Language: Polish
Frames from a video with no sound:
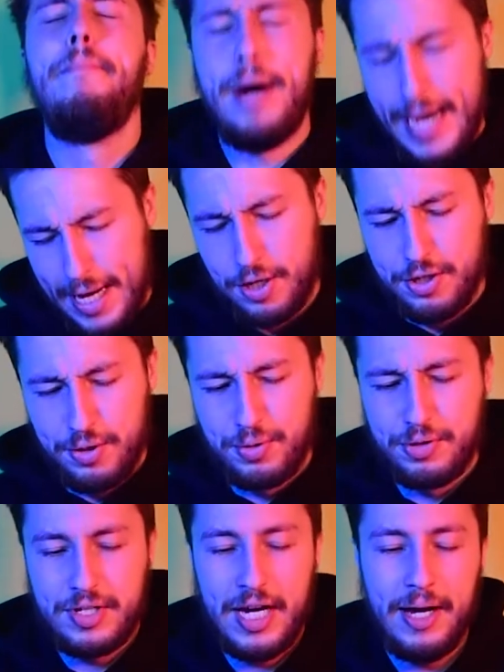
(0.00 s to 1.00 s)
bardzo
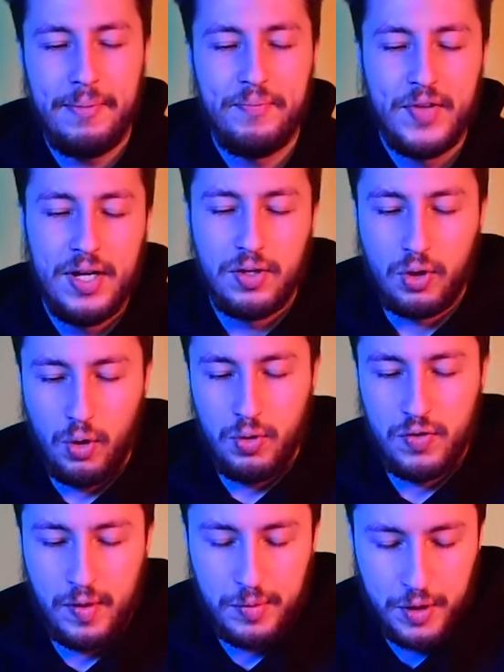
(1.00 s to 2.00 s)
różne, to
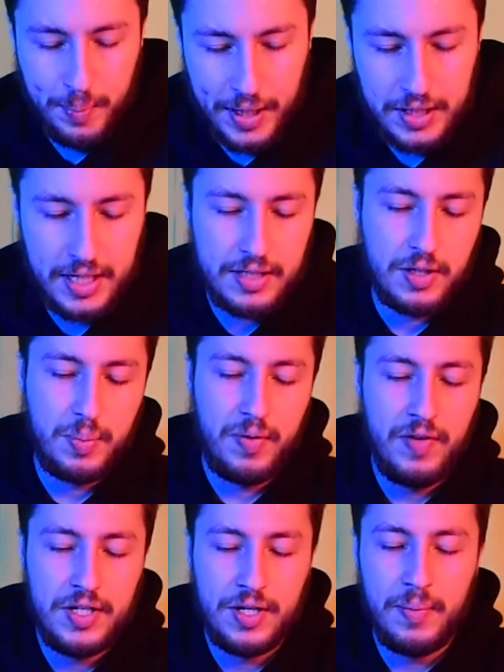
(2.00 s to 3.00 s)
już Wam śpieszę z
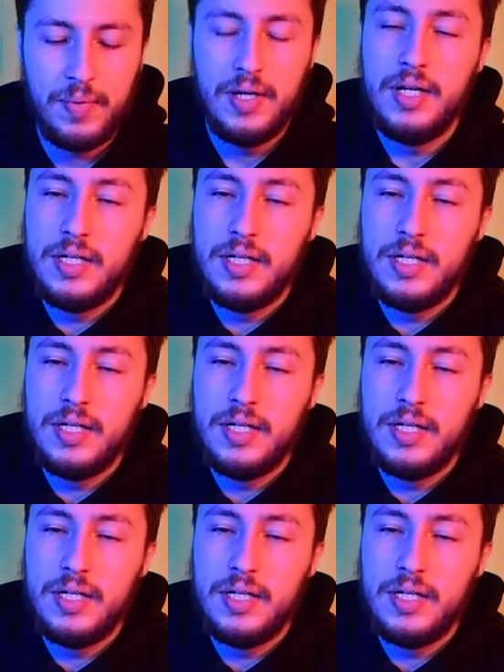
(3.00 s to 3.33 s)
odpowiedzią.